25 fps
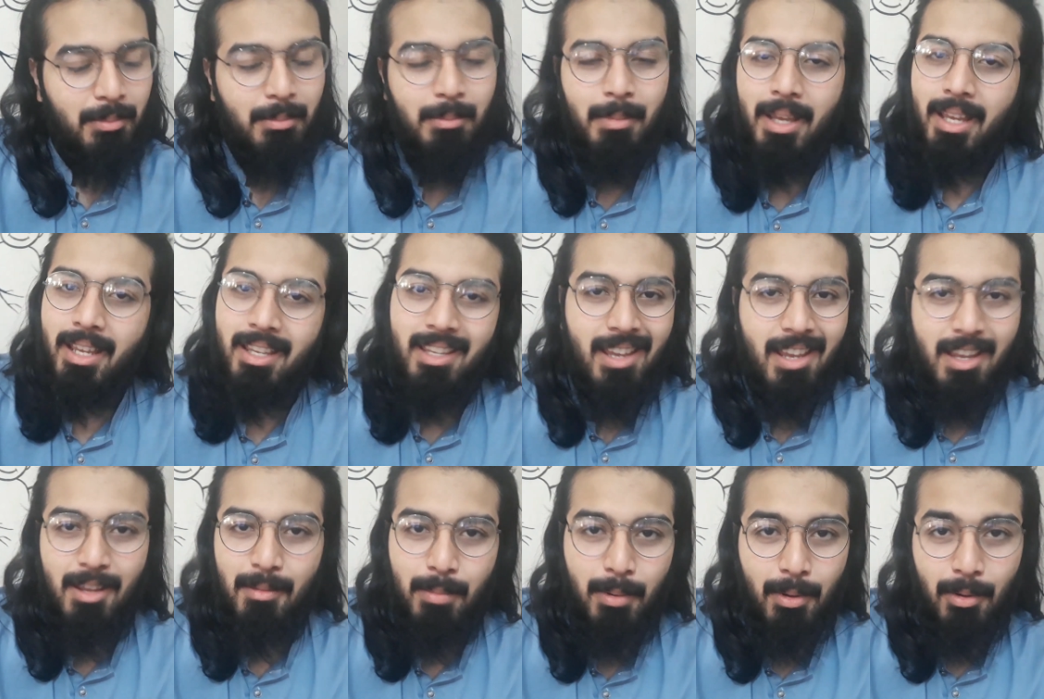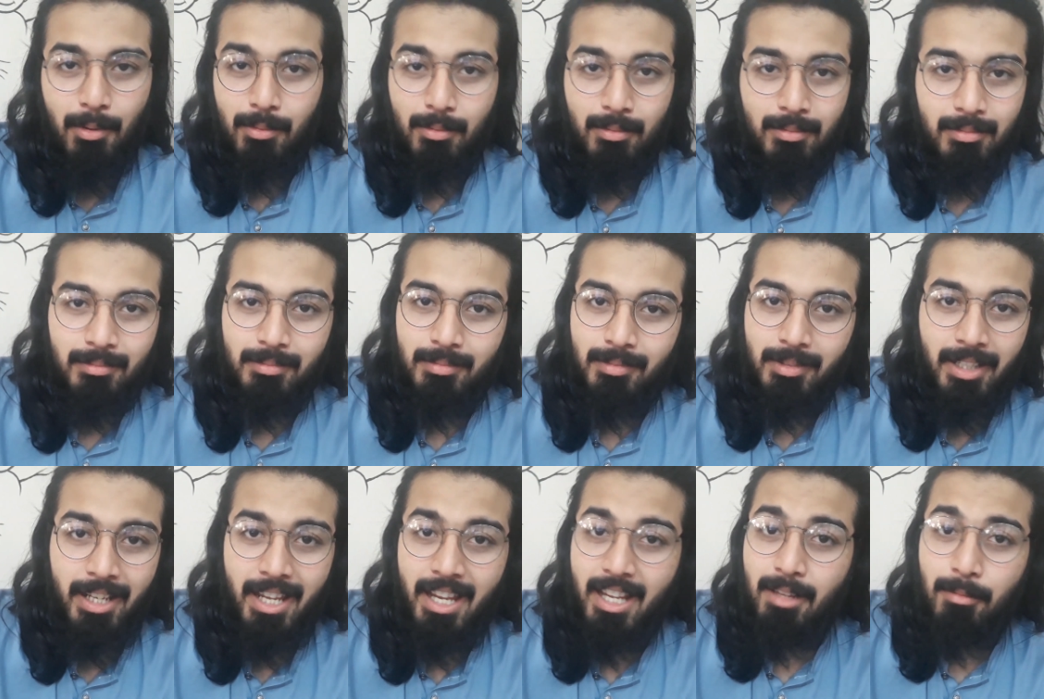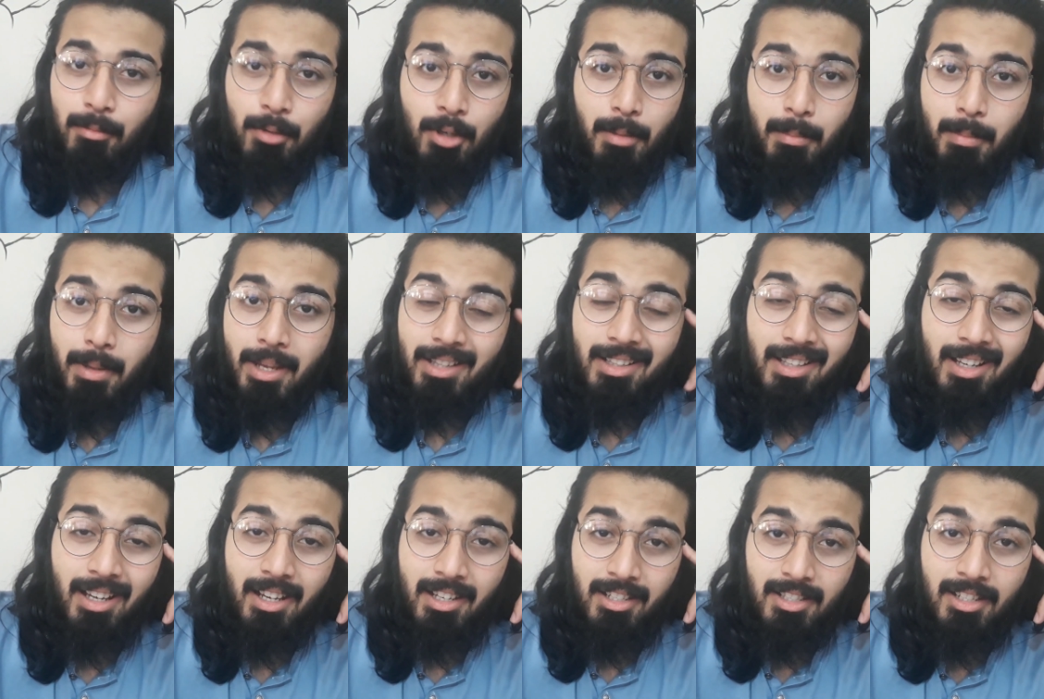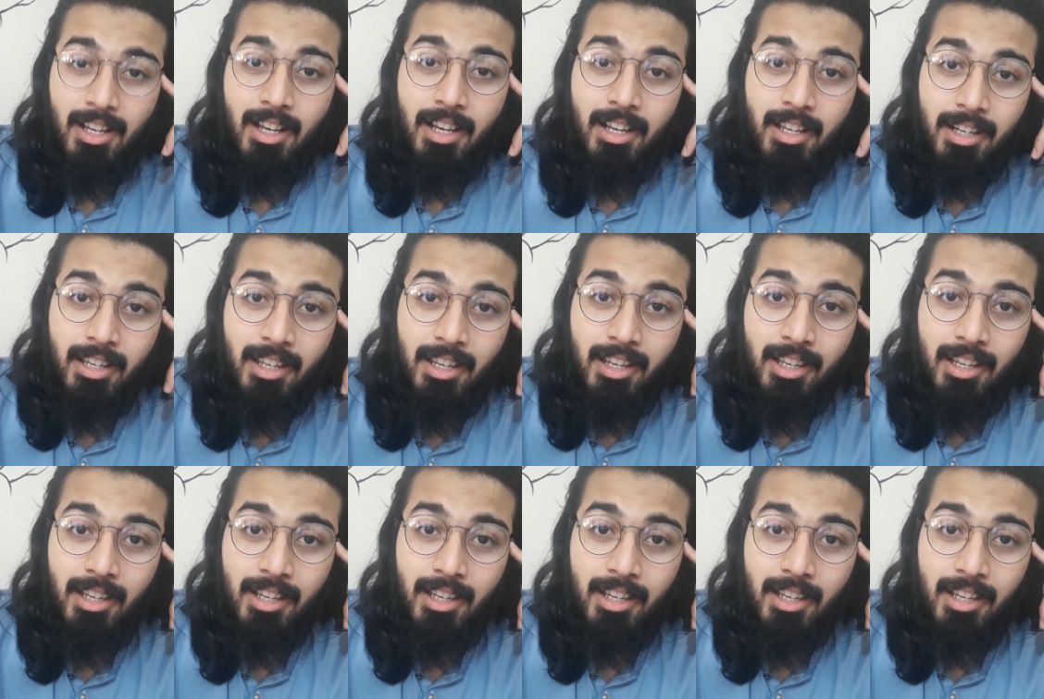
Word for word: मैं यहीं पे हूँ नींद मुझे बेतहाशा आ रही